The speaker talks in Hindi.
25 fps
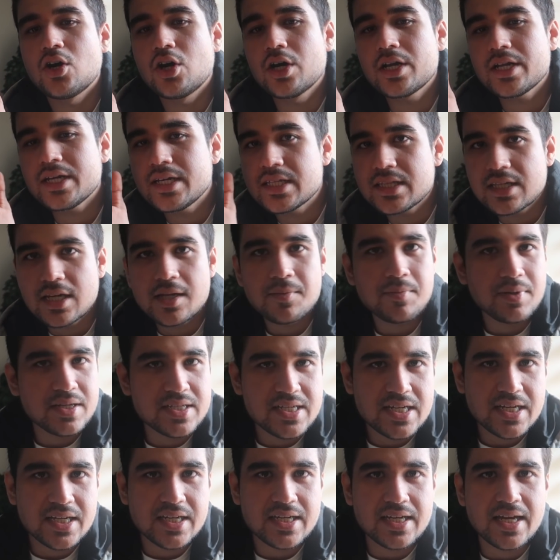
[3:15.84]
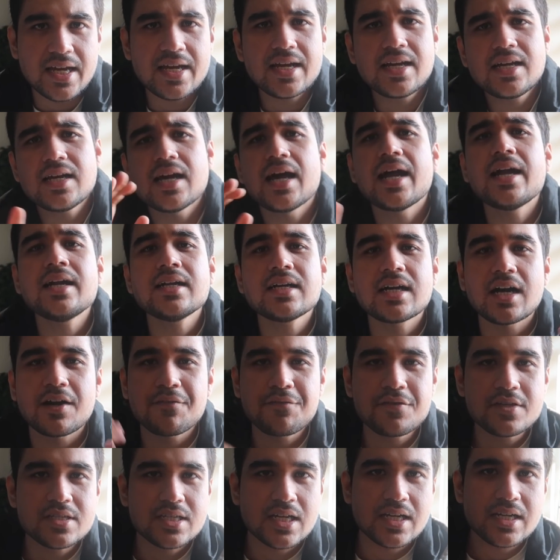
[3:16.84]
और इतने बजे की है एंड
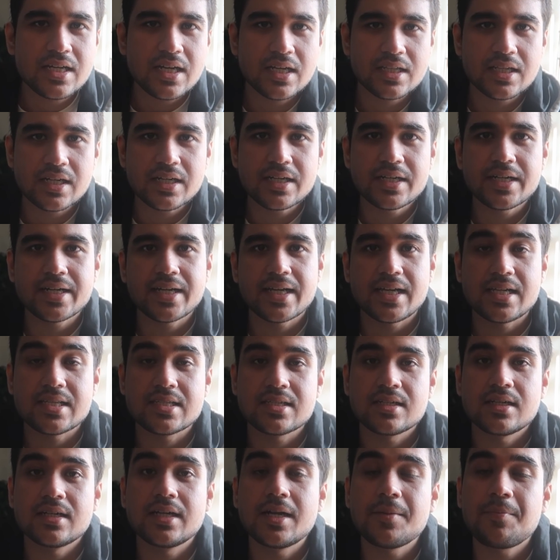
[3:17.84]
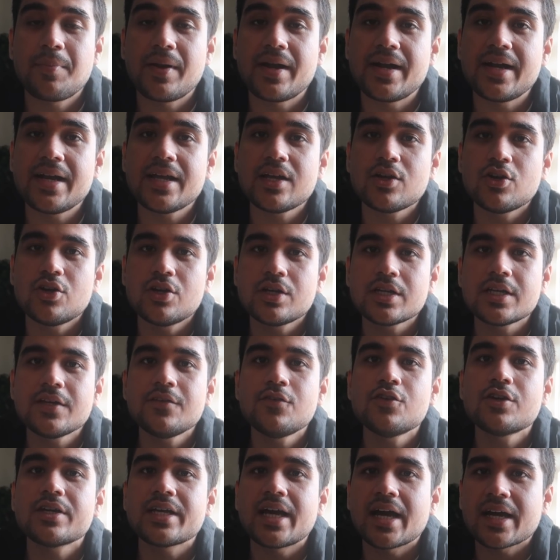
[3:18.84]
काफी सारी अदर डिटेल्स डिपेंडिंग ऑन
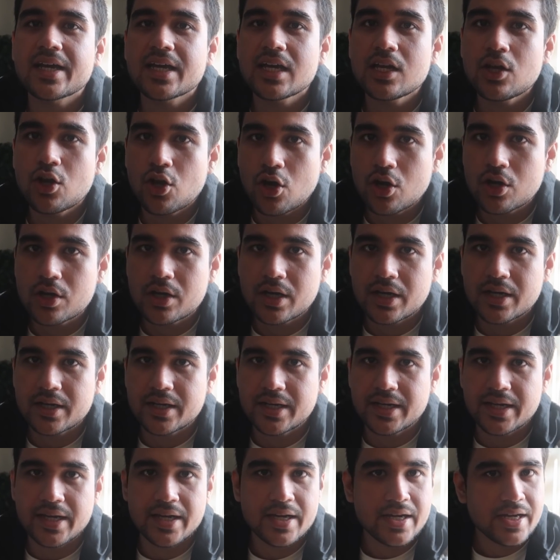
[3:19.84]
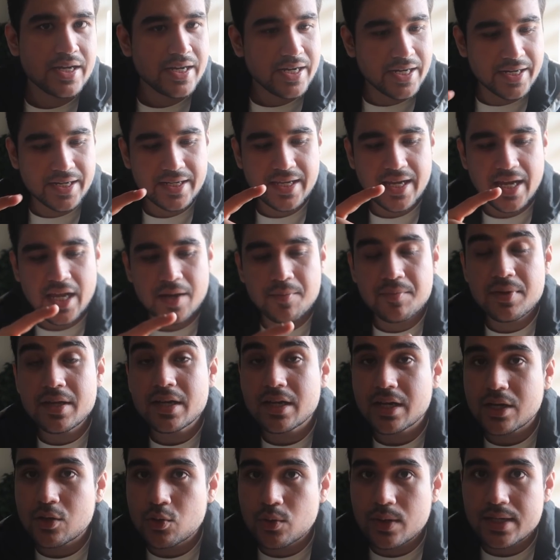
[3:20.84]
कि वो क्या क्या लॉग कर रहे हैं इट कैन
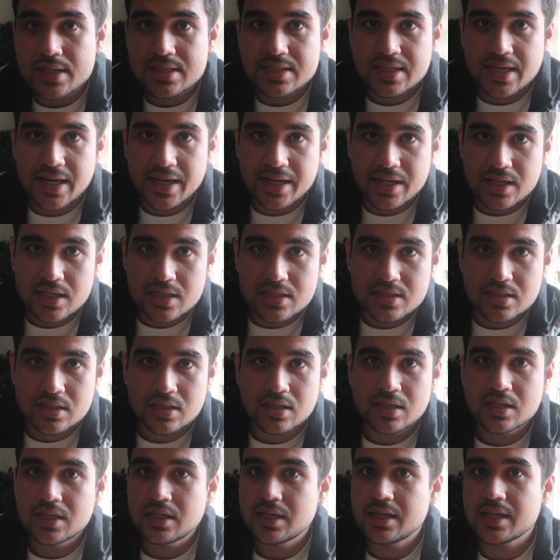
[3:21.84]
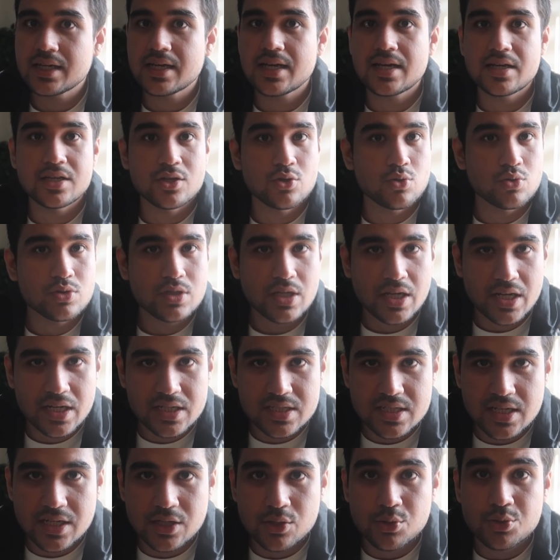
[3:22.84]
बी रिक्वेस्ट हेडर्स ठीक है यूजर
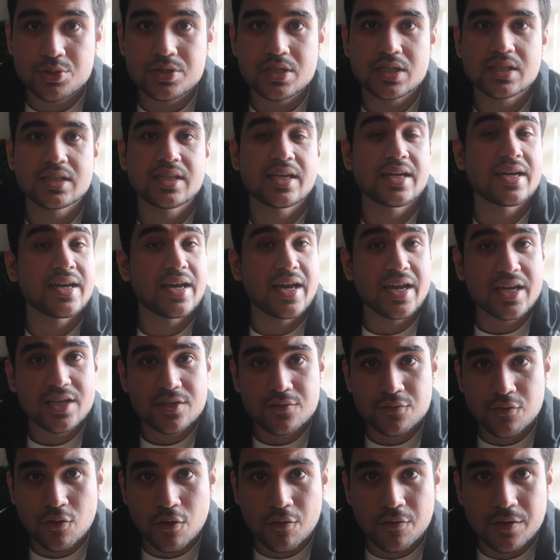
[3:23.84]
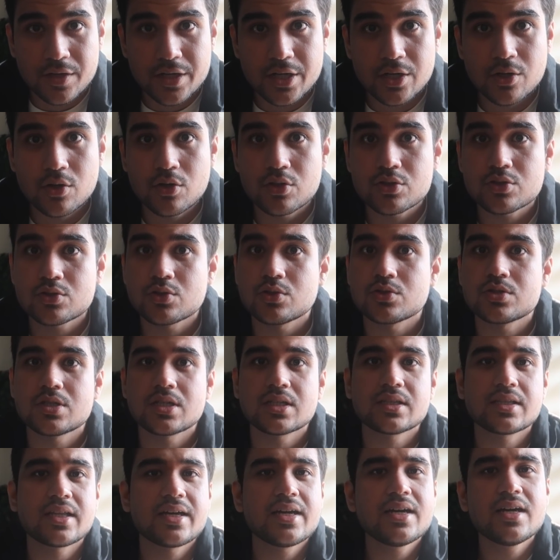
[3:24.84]
एजेंट हो सकता है एक्स फॉरवर्डेड होस्ट हो
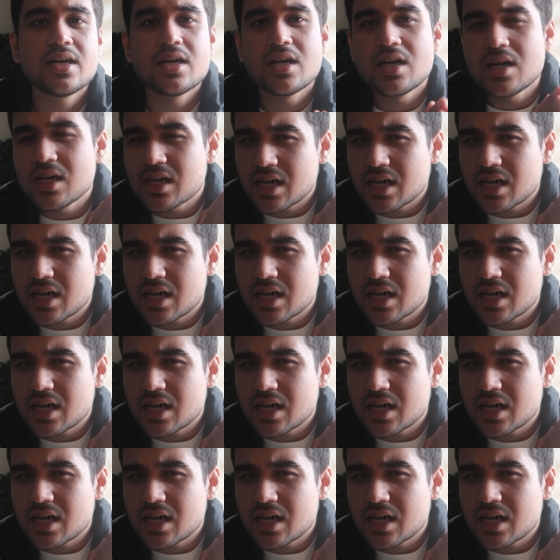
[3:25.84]
सकता है